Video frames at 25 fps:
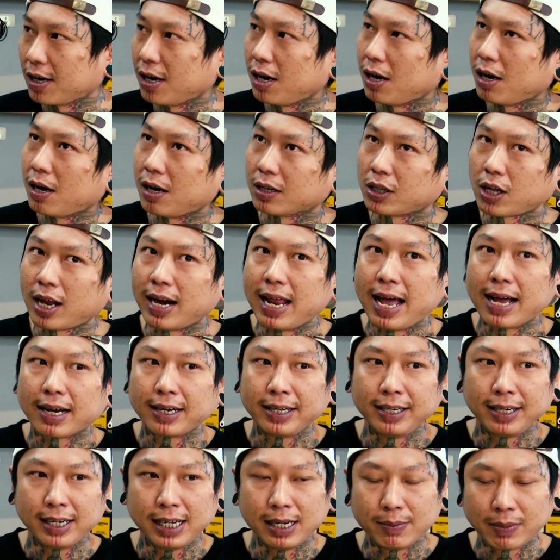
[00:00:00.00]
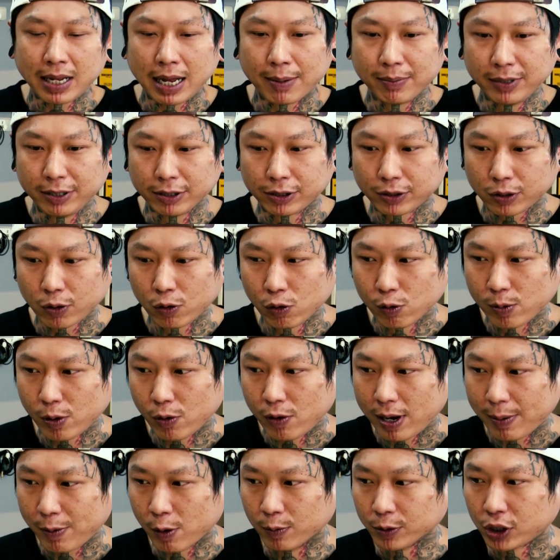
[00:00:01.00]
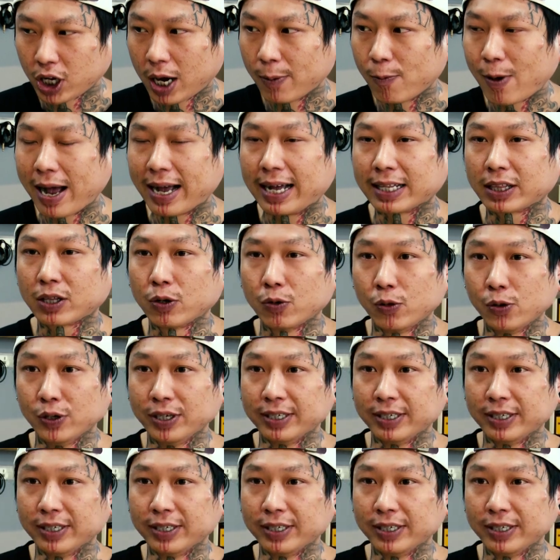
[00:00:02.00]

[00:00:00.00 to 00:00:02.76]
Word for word: ก็ตอนแรกที่เริ่มทำในสกูลเพราะว่าผมชอบวาดการ์ตู